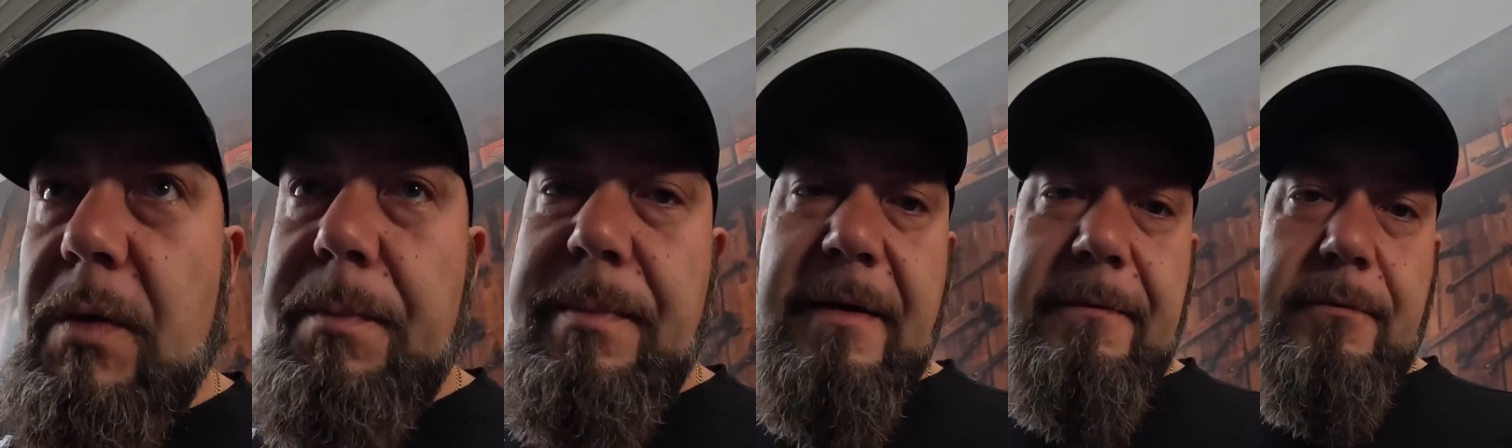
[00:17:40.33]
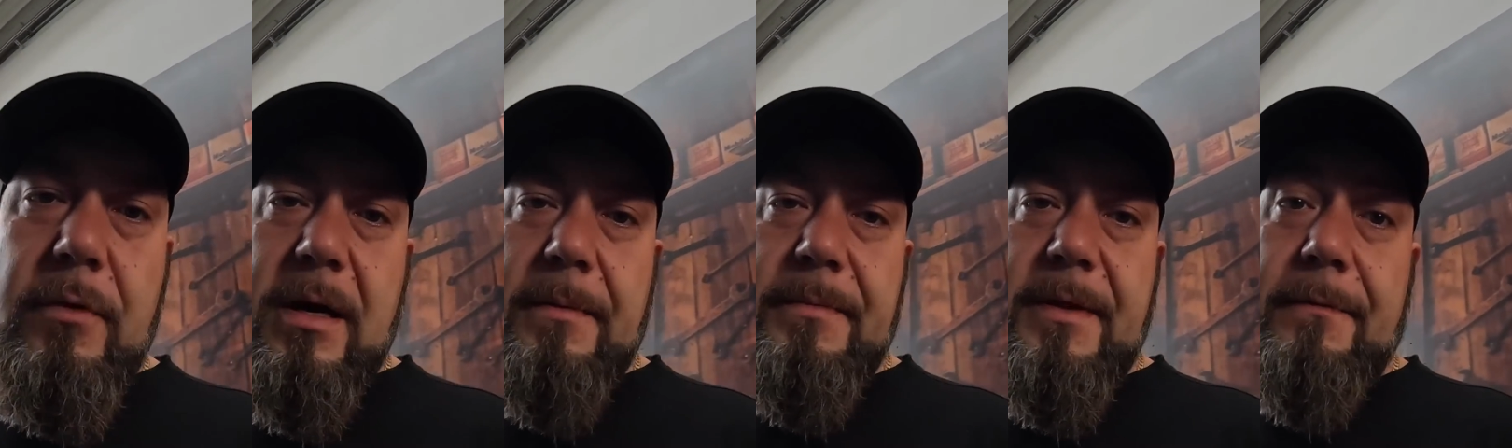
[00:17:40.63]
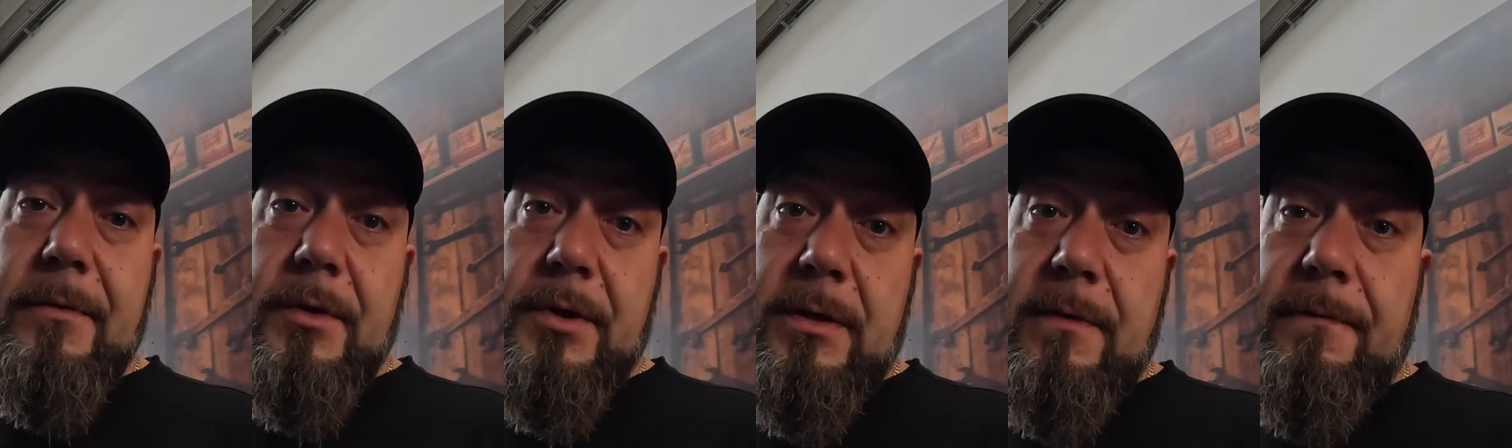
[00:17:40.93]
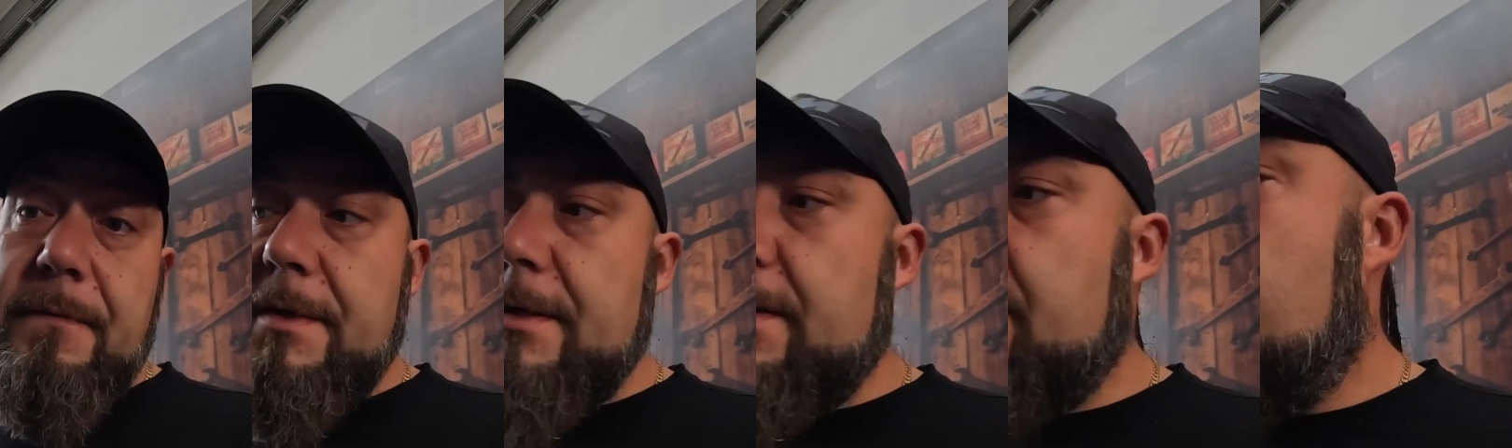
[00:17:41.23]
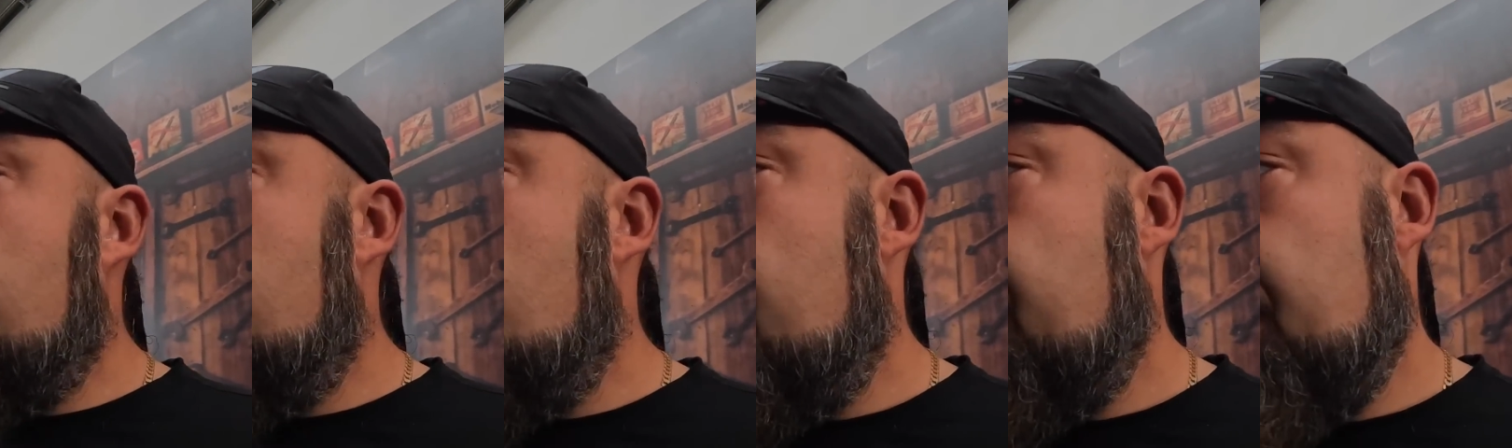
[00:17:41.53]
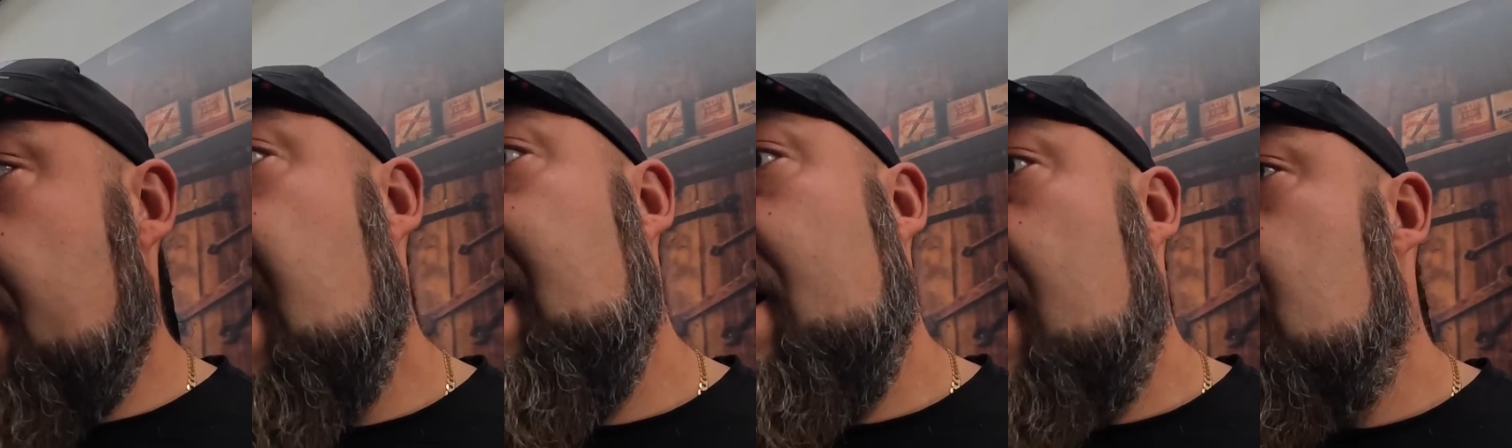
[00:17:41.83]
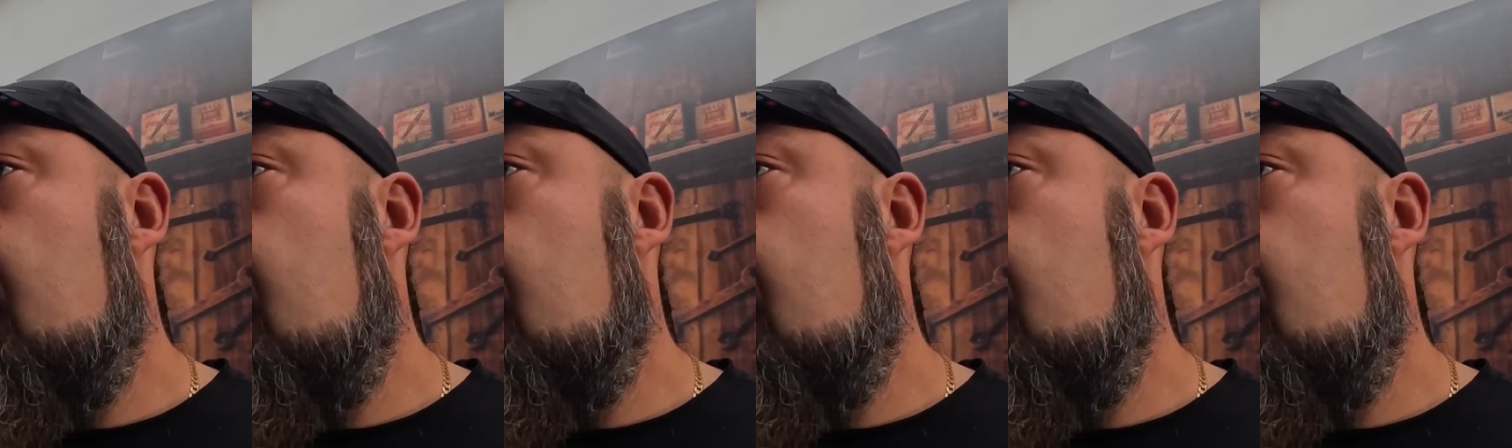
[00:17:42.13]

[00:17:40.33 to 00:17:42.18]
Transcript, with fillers: do Pawła. Dawno się nie widzieliśmy, no, ale